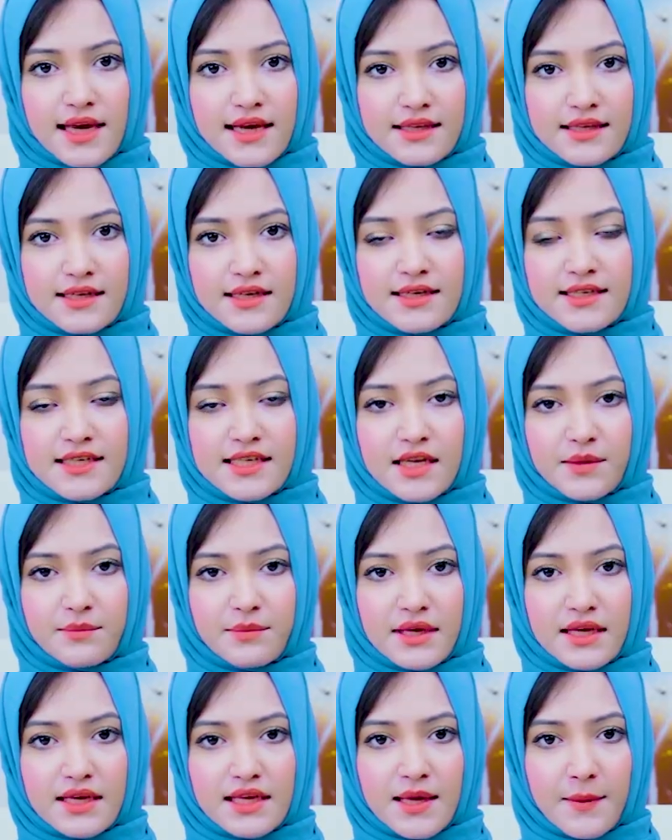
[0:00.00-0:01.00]
सेक्टर डी
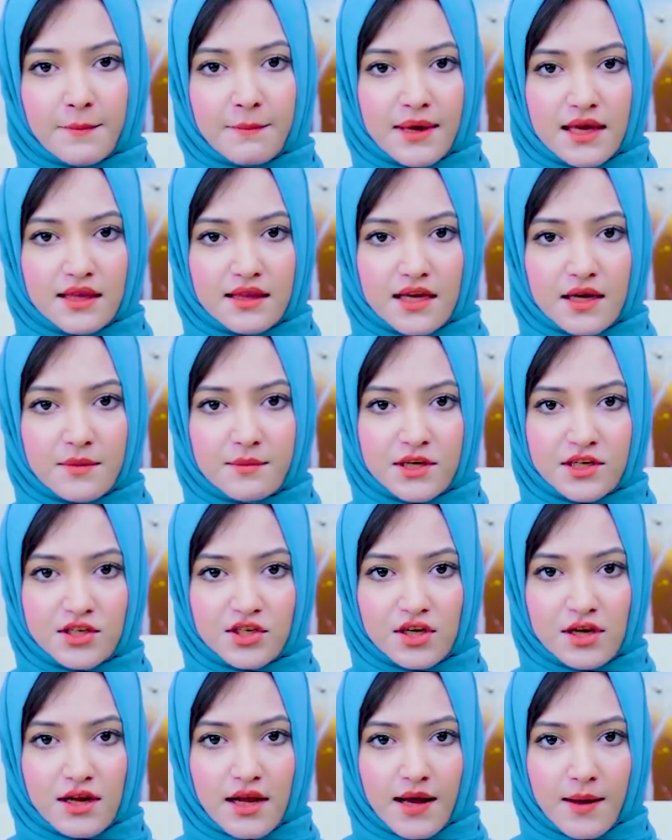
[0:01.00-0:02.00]
में ये मेन
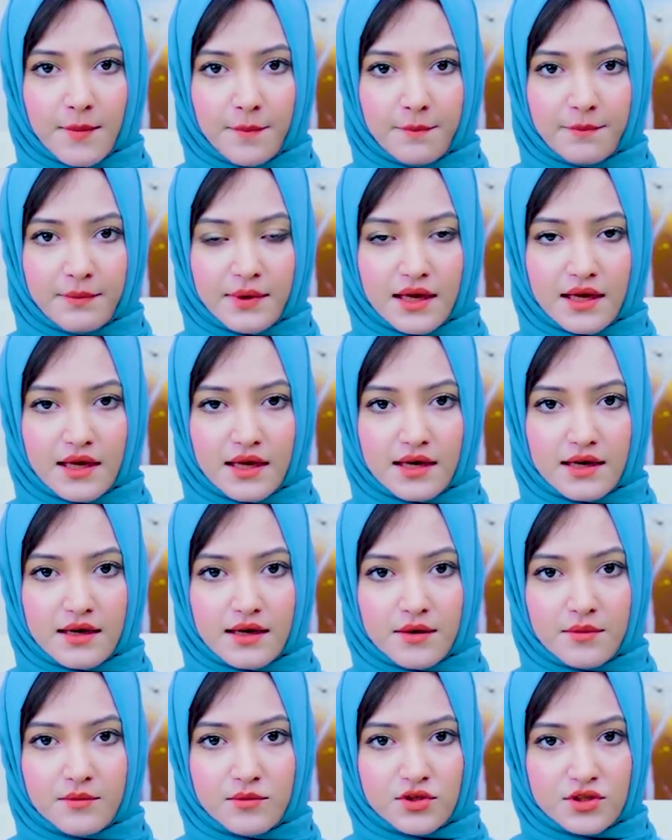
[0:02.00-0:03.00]
कमर्शियल हब
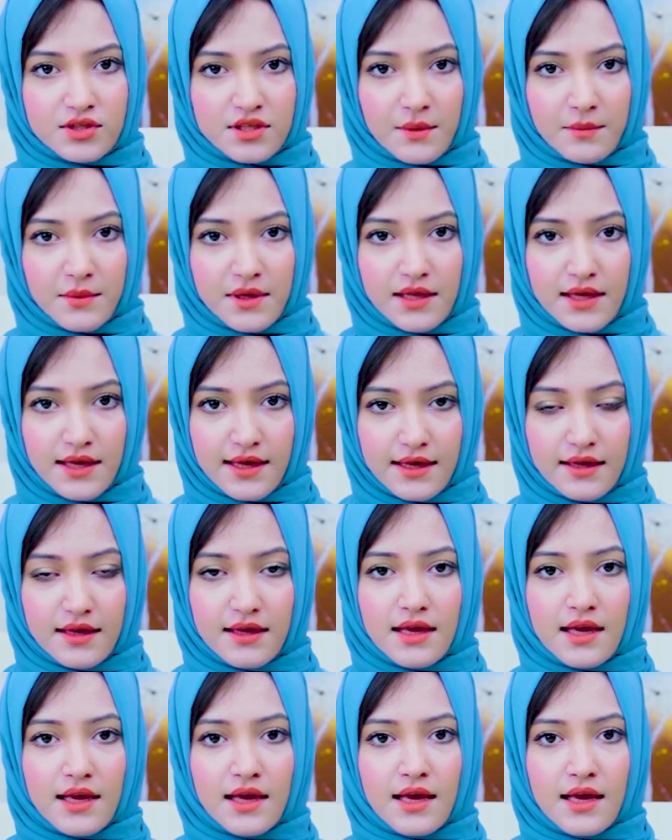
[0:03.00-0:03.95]
में मुश्तमिल है